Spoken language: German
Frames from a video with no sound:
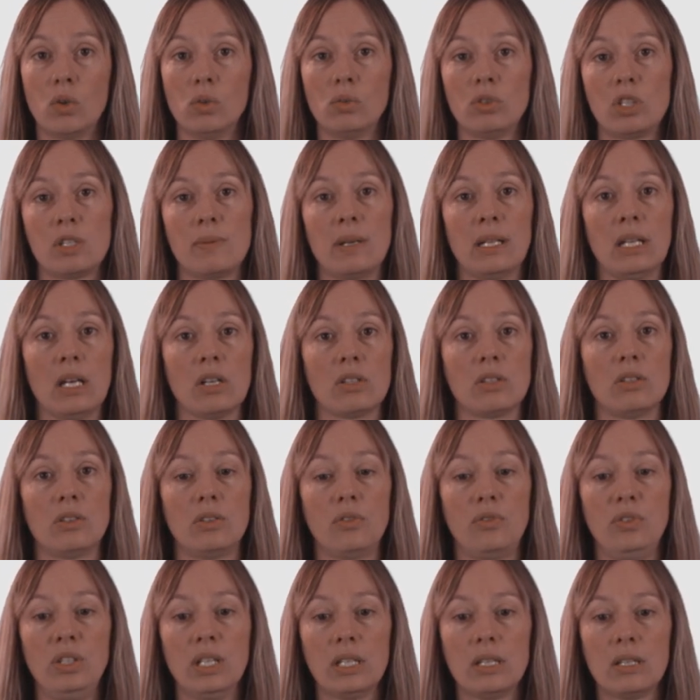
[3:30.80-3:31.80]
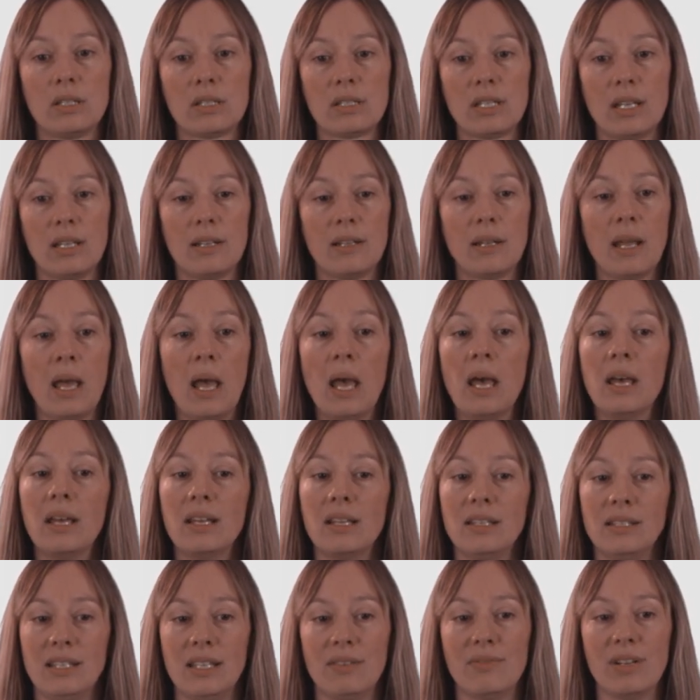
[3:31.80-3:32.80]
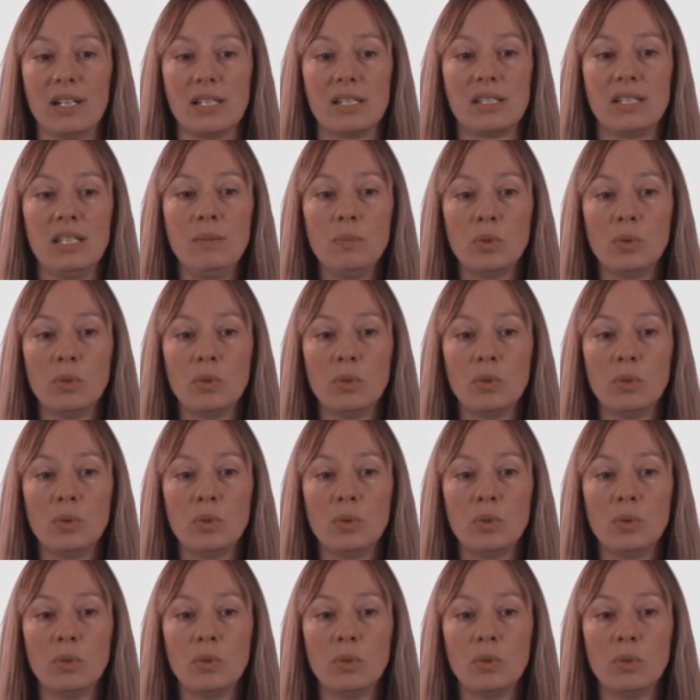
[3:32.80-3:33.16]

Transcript: und 2014 jeweils